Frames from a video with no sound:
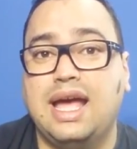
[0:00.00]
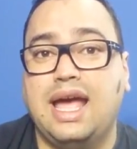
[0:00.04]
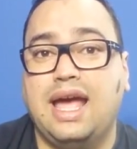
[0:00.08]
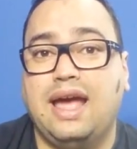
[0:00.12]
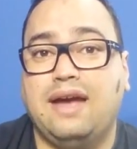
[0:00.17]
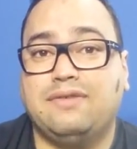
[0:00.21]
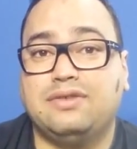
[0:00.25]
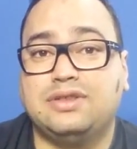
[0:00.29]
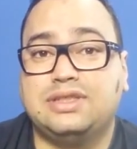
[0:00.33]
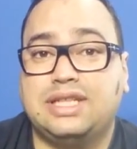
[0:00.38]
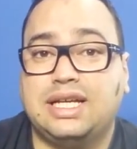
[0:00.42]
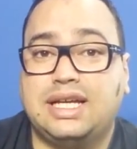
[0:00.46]

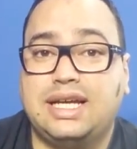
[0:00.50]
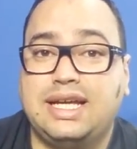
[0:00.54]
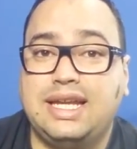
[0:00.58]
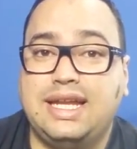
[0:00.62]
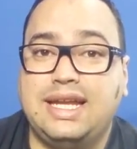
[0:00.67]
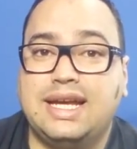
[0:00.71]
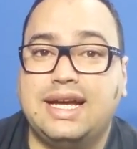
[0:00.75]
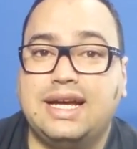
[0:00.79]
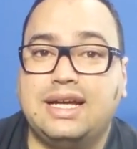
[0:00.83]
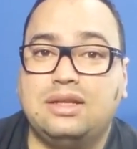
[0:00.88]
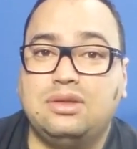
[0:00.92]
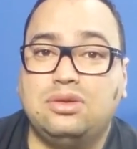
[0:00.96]
é você
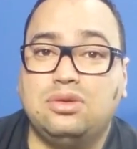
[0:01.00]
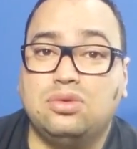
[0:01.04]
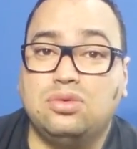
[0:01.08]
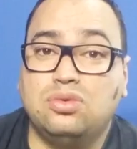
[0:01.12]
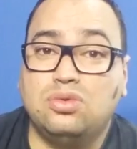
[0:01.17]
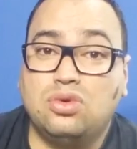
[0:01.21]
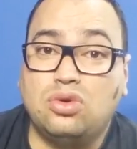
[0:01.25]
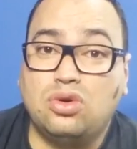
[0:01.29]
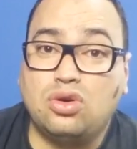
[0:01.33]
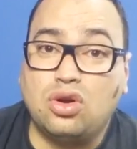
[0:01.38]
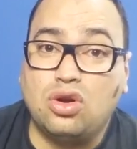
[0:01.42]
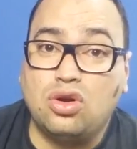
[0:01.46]
criando
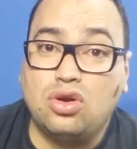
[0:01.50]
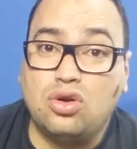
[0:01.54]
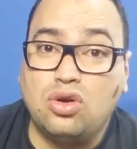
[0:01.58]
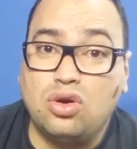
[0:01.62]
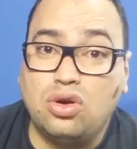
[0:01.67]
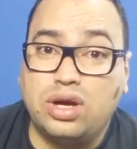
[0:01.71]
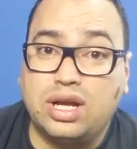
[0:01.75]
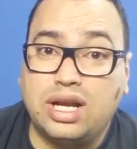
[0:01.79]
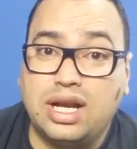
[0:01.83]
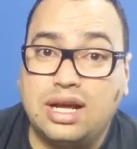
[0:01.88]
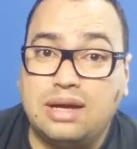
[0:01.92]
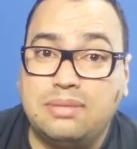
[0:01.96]
um
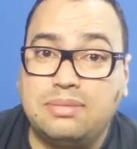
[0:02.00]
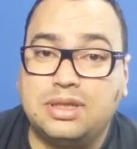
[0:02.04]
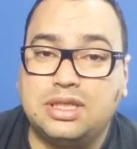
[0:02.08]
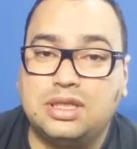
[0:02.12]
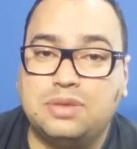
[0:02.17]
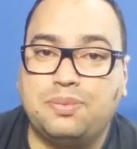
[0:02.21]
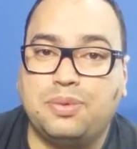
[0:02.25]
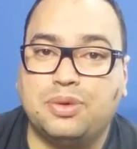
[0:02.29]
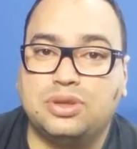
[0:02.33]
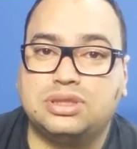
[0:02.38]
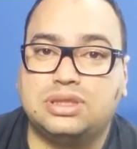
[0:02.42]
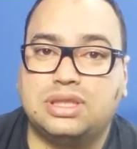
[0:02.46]
cronograma
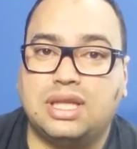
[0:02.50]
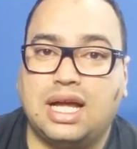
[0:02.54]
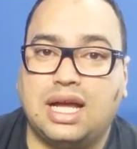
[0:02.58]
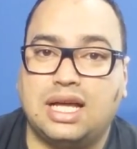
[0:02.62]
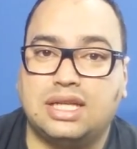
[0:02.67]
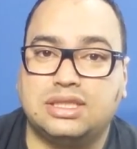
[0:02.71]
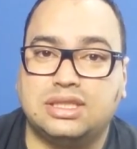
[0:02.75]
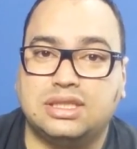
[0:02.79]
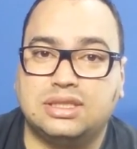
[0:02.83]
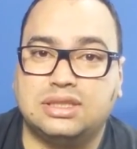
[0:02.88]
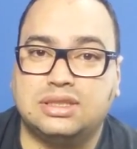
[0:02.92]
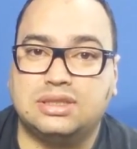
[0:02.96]
de
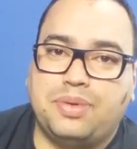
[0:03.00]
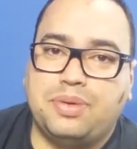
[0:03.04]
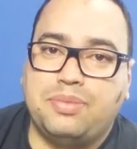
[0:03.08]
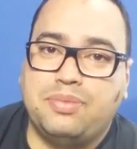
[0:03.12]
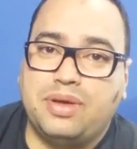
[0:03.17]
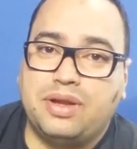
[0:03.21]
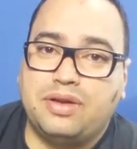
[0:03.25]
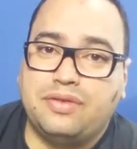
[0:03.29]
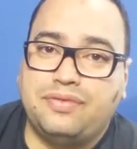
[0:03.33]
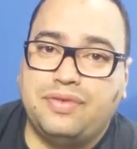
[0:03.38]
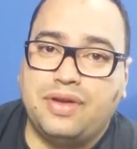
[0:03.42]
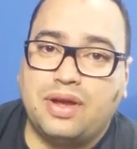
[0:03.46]
postagens.
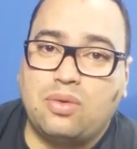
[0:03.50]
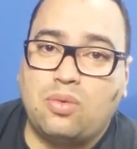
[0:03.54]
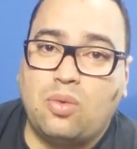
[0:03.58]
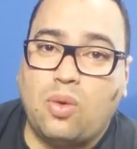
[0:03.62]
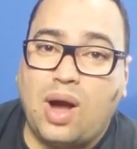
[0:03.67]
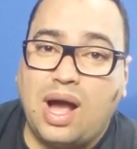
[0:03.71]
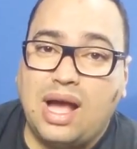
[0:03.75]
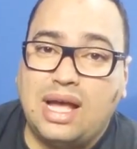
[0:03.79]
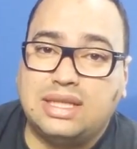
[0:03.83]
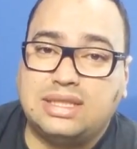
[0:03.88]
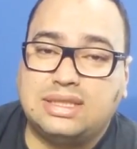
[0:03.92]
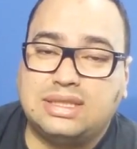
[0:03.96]
Primeiro ver
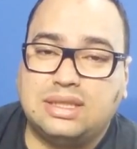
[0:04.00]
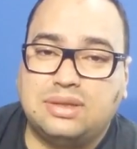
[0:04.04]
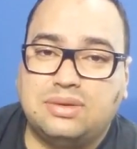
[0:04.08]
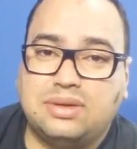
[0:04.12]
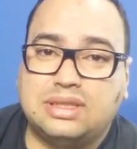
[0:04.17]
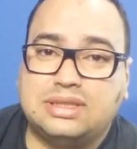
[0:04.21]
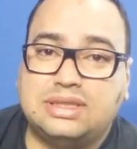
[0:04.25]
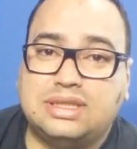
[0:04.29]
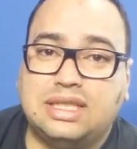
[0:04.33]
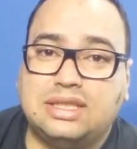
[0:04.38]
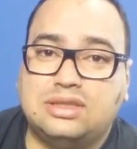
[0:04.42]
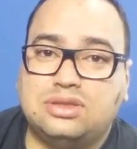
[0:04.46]
quais são
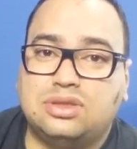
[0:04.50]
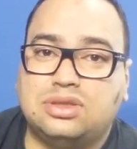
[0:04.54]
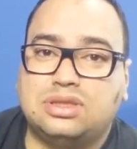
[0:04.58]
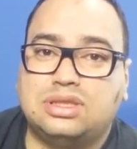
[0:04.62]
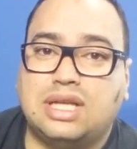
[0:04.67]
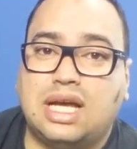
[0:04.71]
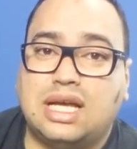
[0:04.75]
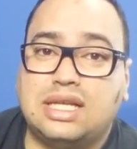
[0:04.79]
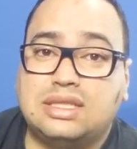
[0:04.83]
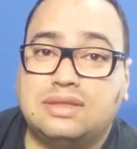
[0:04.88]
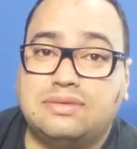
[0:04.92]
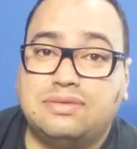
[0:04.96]
as redes
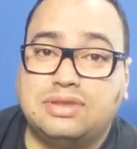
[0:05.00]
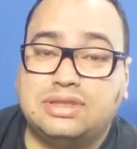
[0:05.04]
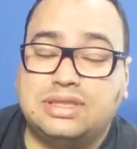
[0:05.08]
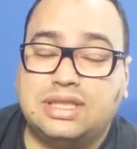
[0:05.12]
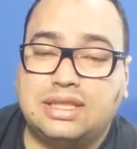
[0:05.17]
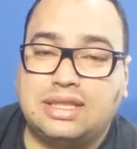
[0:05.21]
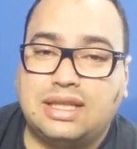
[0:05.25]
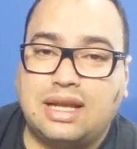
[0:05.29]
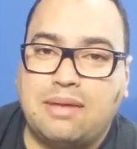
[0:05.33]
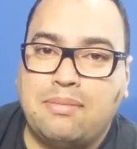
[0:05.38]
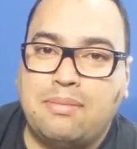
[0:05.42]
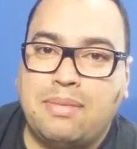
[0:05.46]
sociais que
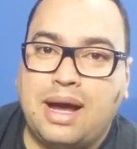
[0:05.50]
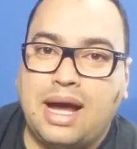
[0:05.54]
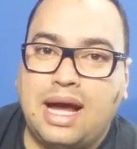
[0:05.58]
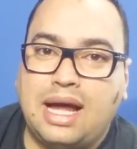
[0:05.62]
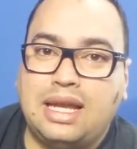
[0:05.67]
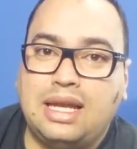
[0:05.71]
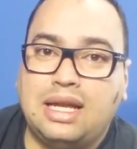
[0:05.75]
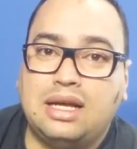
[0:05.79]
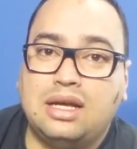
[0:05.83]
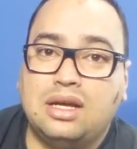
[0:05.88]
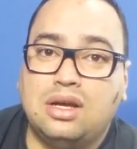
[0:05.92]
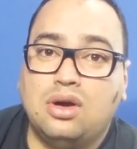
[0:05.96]
você
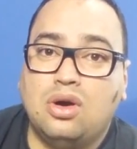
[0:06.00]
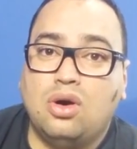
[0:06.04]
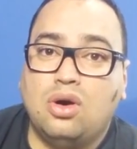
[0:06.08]
trabalha